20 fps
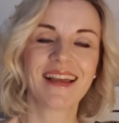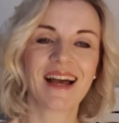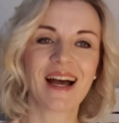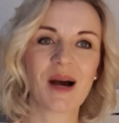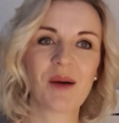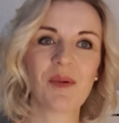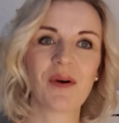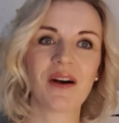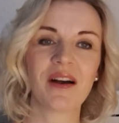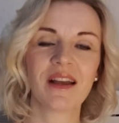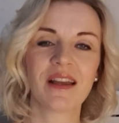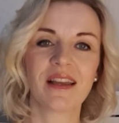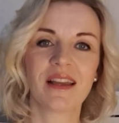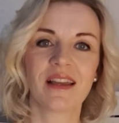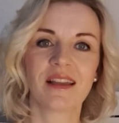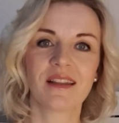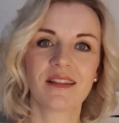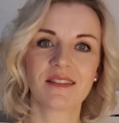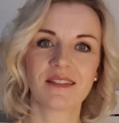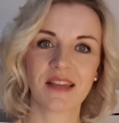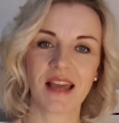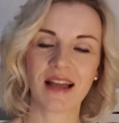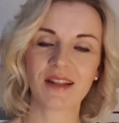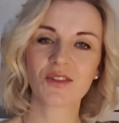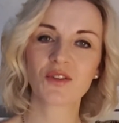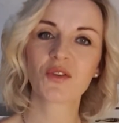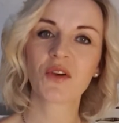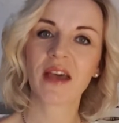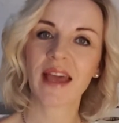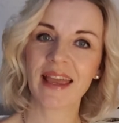Aber sie hat
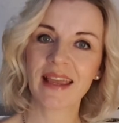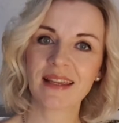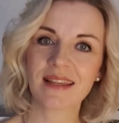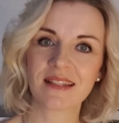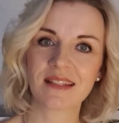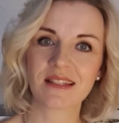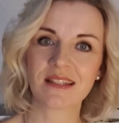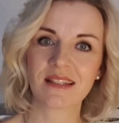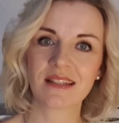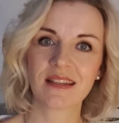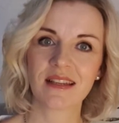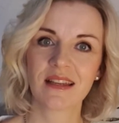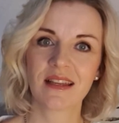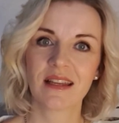so recht